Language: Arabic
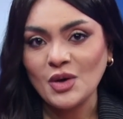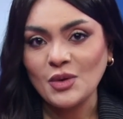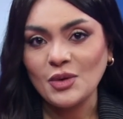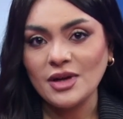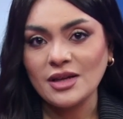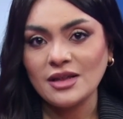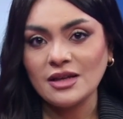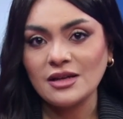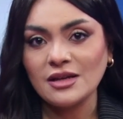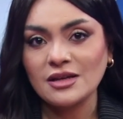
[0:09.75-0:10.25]

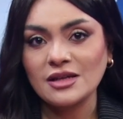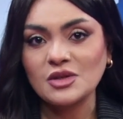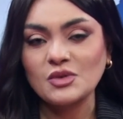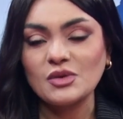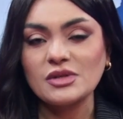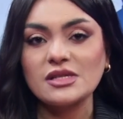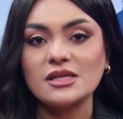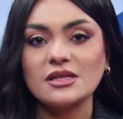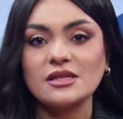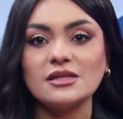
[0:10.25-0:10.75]
وذكرت
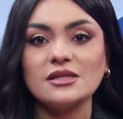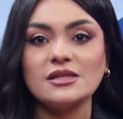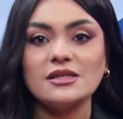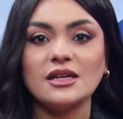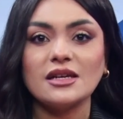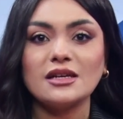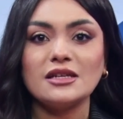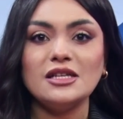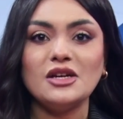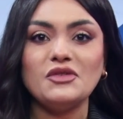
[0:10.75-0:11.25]
وزارة
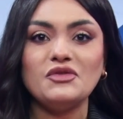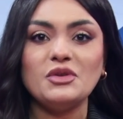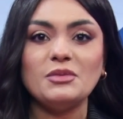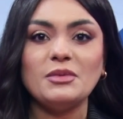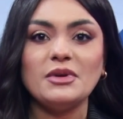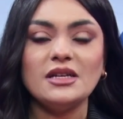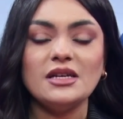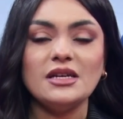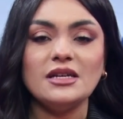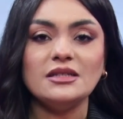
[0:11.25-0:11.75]
الداخلية في
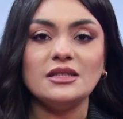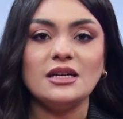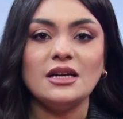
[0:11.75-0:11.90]
بيان